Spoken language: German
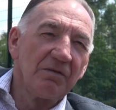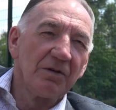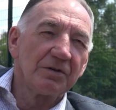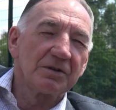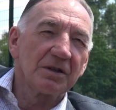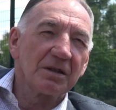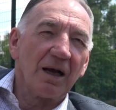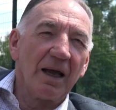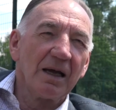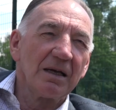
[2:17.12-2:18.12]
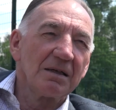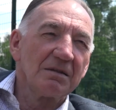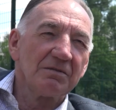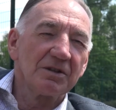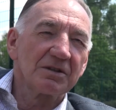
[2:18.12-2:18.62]
Für unsere
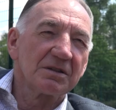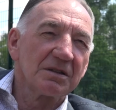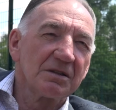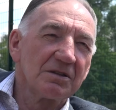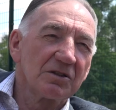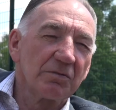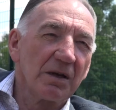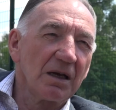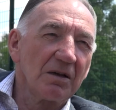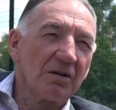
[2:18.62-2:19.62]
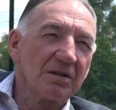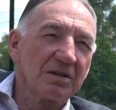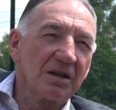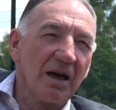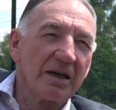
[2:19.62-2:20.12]
Dreier wird es äh, schwer, dort
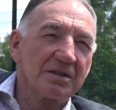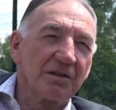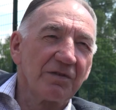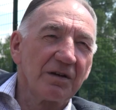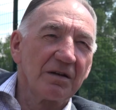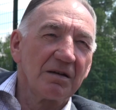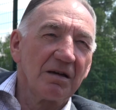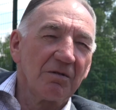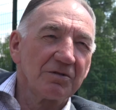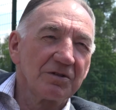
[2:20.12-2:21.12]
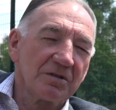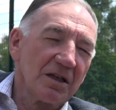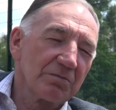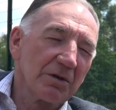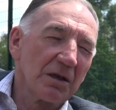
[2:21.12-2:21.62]
sich reinzufinden, aber sie sind
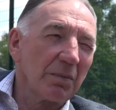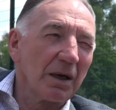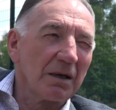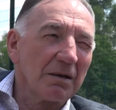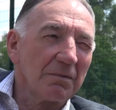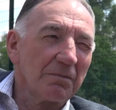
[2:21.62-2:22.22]
erstmal dabei.